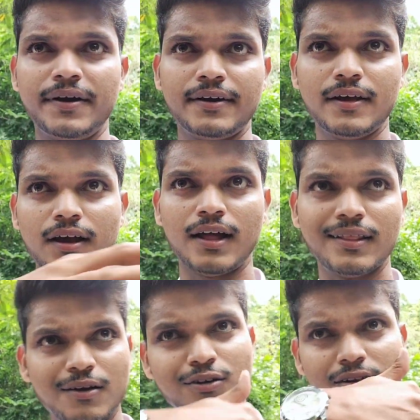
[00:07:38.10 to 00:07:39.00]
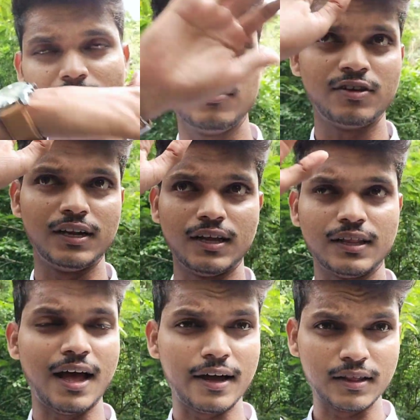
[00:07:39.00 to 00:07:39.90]
बैठते खाते हैं और चले
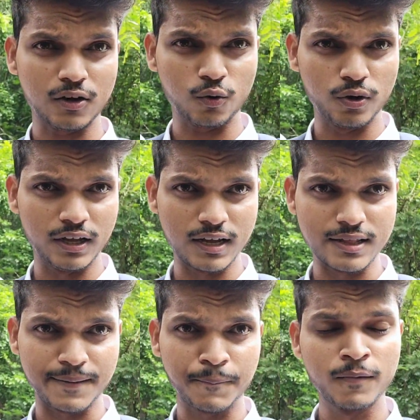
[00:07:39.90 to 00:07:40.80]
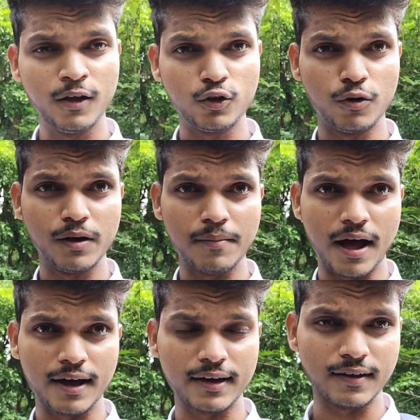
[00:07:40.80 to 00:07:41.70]
जाते हैं आगे तक कोई नहीं जाता है तो अभी हम
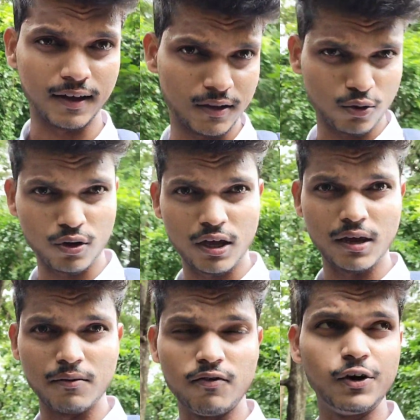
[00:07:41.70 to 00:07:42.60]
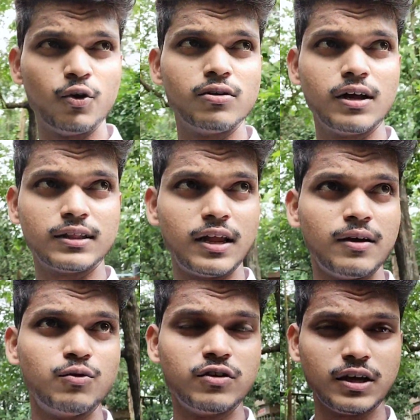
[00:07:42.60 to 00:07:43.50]
आगे जाएंगे तो ये वीडियो लगता
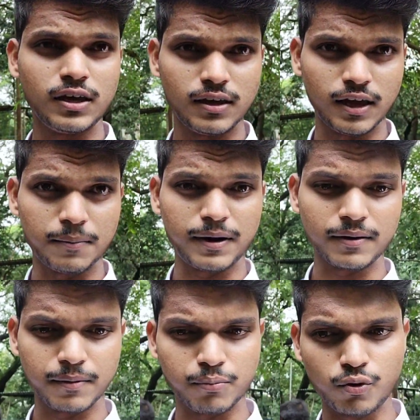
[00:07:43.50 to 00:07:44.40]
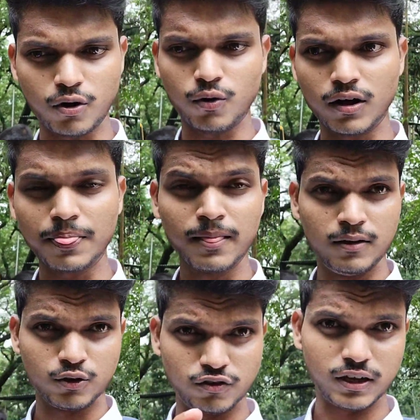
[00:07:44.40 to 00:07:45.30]
नहीं मुझे कि एक पार्ट में पूरा होगा
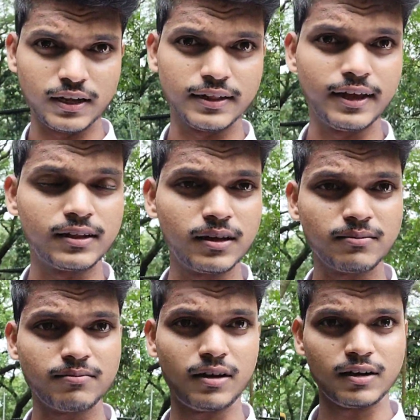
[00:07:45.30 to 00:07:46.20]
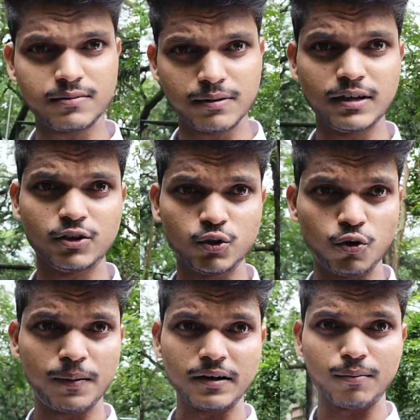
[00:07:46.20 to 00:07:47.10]
चलिए देखते हैं अगर बनी तो
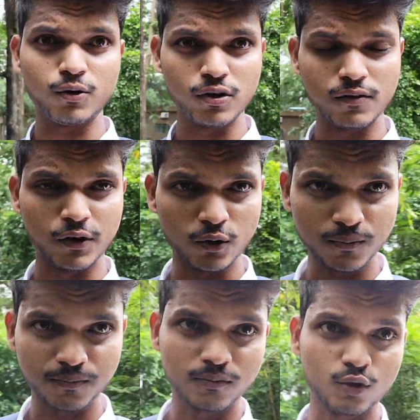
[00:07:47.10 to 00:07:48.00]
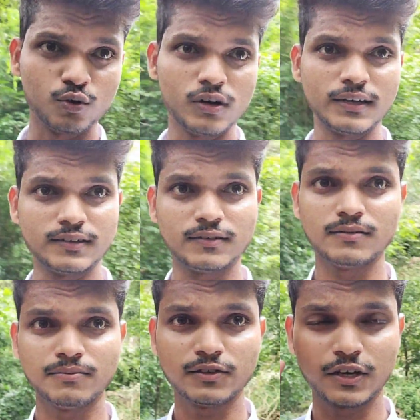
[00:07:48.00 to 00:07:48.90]
दो पार्ट में होगी वीडियो तो गाइस इस